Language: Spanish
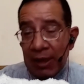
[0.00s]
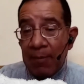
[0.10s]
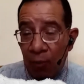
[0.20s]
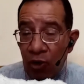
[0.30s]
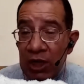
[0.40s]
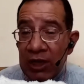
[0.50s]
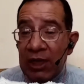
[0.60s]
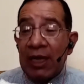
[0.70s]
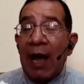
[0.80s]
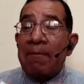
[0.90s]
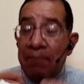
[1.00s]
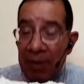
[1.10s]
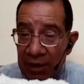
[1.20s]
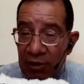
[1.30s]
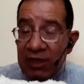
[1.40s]
política,
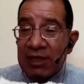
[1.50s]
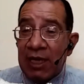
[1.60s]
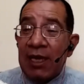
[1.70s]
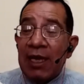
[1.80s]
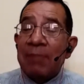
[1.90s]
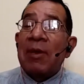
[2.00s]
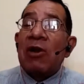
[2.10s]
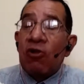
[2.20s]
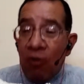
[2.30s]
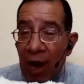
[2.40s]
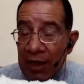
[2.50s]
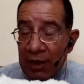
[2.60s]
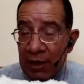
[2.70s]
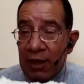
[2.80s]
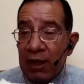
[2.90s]
pero en este, pero no hay,
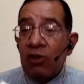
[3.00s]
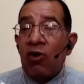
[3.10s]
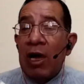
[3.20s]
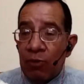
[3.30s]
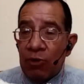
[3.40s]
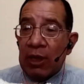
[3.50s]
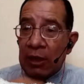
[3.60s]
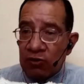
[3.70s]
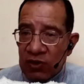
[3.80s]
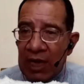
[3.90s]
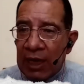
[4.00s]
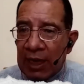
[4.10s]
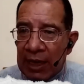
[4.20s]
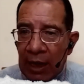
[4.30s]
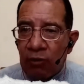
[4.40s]
no hay porque ellos se han
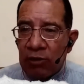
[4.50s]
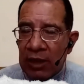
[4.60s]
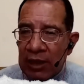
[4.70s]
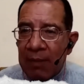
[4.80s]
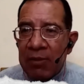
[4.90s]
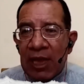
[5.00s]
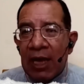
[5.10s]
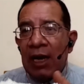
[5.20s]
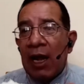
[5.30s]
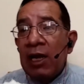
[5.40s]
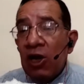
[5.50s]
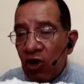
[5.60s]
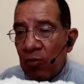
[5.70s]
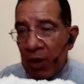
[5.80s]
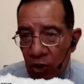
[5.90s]
encargado de dinamitarla.
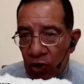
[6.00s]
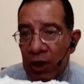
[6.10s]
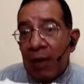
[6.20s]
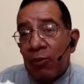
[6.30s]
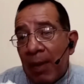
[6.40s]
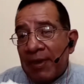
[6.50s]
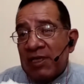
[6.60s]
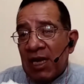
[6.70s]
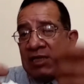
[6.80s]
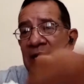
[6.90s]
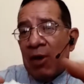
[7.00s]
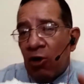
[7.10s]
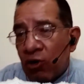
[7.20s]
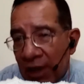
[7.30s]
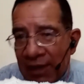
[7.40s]
Lo mejor que le podía pasar es que
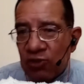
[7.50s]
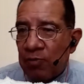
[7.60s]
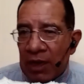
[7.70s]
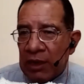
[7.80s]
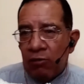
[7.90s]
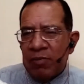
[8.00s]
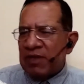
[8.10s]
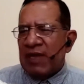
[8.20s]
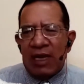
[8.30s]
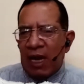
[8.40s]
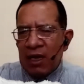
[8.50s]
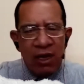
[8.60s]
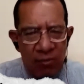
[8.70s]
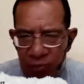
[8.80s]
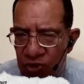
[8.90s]
mejor creen su partido empresarial.
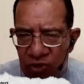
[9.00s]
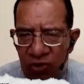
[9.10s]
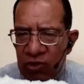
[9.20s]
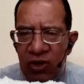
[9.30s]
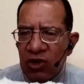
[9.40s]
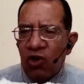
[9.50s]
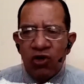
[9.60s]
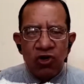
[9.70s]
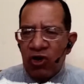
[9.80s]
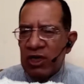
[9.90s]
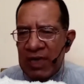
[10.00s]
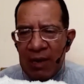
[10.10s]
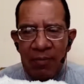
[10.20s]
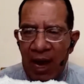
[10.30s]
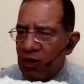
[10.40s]
Punto. No, no es
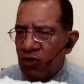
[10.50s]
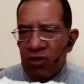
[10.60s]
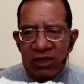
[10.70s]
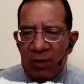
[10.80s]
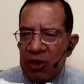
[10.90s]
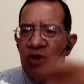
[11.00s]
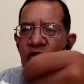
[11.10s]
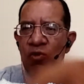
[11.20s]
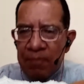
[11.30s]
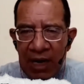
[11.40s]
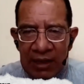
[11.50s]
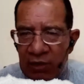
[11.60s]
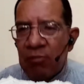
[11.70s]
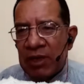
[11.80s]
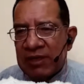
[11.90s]
el PAN, no es el PRI, un
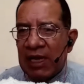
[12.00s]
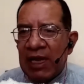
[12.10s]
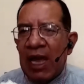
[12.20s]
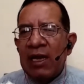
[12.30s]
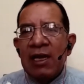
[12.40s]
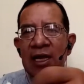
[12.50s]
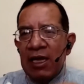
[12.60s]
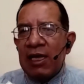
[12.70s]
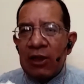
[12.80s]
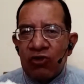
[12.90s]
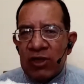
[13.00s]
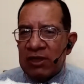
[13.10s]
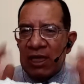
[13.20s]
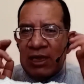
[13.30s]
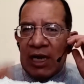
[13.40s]
partido empresarial y
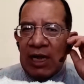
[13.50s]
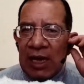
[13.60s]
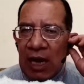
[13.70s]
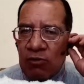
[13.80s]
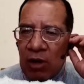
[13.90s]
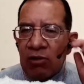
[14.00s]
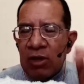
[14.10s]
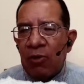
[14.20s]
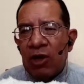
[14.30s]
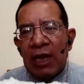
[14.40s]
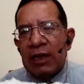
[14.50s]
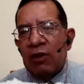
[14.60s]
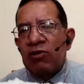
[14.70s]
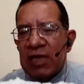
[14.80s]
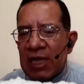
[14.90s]
entonces entrarían al juego
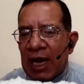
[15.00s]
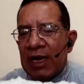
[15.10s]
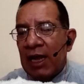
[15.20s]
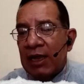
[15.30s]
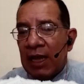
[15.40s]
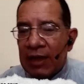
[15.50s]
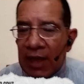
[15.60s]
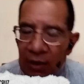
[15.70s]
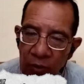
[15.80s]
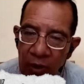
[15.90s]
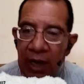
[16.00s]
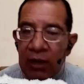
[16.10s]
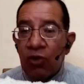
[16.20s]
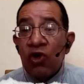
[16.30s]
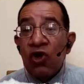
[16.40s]
democrático y se dejarían de andar
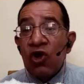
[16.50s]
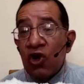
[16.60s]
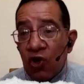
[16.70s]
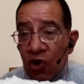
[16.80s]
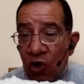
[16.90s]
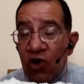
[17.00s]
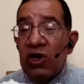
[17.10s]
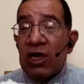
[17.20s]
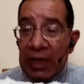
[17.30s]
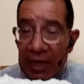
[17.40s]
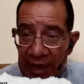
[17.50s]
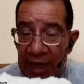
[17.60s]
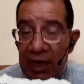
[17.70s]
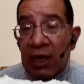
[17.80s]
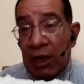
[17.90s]
jugando con
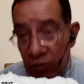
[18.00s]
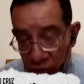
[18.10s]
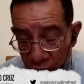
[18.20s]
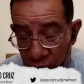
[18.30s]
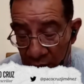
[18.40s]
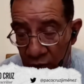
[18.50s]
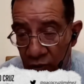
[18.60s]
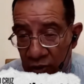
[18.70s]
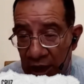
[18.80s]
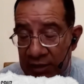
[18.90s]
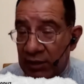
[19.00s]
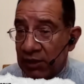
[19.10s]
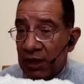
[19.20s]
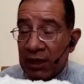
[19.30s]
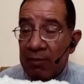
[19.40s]
querer, que no es un juego lo que hacen,
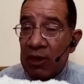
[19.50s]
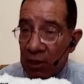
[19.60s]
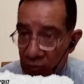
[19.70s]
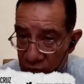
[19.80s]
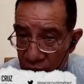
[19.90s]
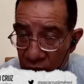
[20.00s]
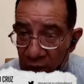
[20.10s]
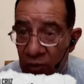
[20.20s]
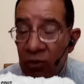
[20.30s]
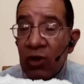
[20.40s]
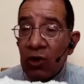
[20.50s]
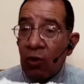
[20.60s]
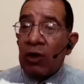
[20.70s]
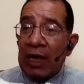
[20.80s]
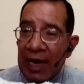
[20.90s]
ciertamente no es un juego,
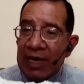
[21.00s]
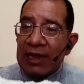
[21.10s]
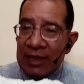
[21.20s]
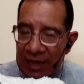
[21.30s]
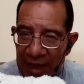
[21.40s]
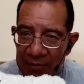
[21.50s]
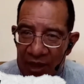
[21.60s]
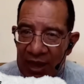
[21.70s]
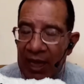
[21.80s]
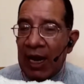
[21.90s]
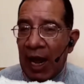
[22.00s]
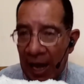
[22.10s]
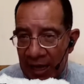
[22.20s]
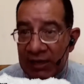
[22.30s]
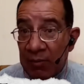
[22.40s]
con querer dinamitar
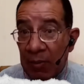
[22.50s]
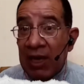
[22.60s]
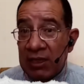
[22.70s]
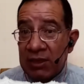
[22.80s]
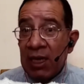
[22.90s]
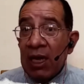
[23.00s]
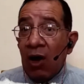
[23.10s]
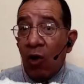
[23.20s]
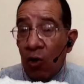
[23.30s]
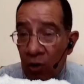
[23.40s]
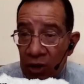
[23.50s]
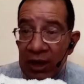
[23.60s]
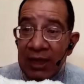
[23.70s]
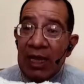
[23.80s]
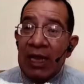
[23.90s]
a este país o
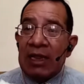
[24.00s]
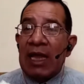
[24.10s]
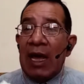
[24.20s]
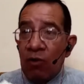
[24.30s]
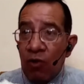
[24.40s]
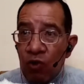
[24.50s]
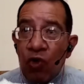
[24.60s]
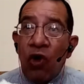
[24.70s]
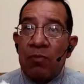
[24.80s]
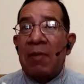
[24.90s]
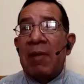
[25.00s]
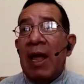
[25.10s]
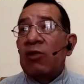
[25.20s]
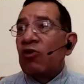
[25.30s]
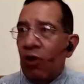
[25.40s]
intentar un golpe
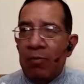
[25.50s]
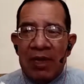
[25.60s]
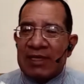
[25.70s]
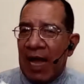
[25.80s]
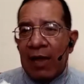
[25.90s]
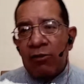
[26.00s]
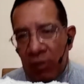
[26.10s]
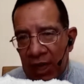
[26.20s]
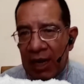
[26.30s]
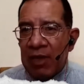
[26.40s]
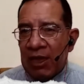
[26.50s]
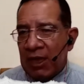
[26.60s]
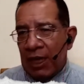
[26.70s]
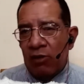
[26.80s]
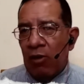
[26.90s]
blando, un golpe de Estado
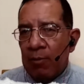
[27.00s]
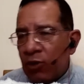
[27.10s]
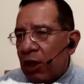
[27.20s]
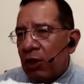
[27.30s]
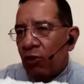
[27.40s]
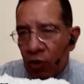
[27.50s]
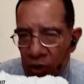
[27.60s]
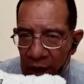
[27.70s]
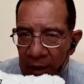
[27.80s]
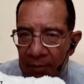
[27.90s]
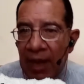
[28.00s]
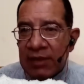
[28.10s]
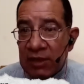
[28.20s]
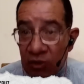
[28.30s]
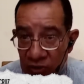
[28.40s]
claramente que no han podido, no tienen
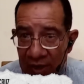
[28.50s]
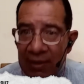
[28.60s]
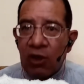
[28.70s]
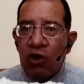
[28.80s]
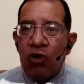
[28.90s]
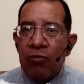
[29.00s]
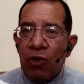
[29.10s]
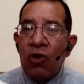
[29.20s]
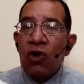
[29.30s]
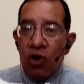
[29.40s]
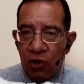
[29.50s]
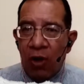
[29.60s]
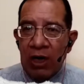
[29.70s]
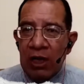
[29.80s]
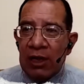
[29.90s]
bases, no saben cómo, lo
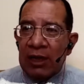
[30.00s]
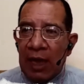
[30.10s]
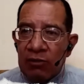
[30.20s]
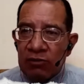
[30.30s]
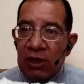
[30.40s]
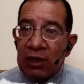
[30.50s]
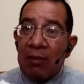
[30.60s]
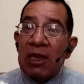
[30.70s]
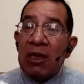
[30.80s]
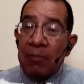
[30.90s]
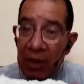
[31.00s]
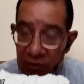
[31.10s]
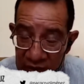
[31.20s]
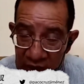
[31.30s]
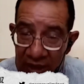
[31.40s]
han intentado ciertamente, pero
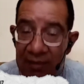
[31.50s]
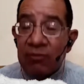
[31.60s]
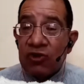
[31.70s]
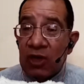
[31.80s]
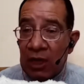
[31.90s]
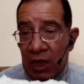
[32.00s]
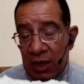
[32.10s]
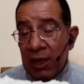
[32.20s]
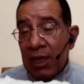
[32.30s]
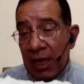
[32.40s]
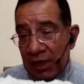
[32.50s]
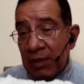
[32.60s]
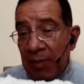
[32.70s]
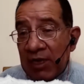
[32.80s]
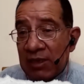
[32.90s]
sí debemos tener,
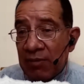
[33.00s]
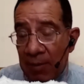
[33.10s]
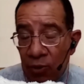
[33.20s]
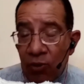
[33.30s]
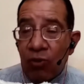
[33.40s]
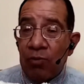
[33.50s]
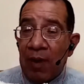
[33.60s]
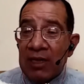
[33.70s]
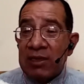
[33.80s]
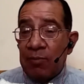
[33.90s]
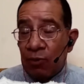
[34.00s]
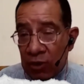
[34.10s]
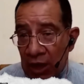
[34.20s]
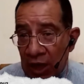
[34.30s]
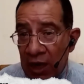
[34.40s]
este país debía preocuparse por
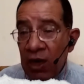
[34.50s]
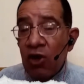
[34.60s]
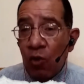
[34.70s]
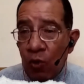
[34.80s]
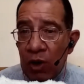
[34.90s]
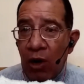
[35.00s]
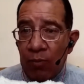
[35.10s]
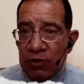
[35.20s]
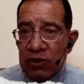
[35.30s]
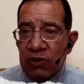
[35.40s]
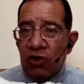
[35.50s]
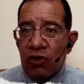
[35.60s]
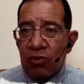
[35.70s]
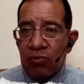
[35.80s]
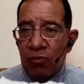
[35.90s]
tener una
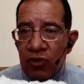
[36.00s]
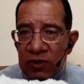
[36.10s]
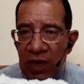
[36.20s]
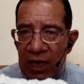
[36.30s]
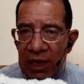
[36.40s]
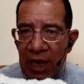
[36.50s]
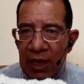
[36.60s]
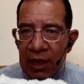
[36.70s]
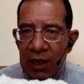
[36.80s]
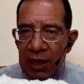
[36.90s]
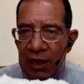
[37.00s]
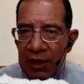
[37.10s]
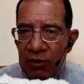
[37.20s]
oposición muy seria y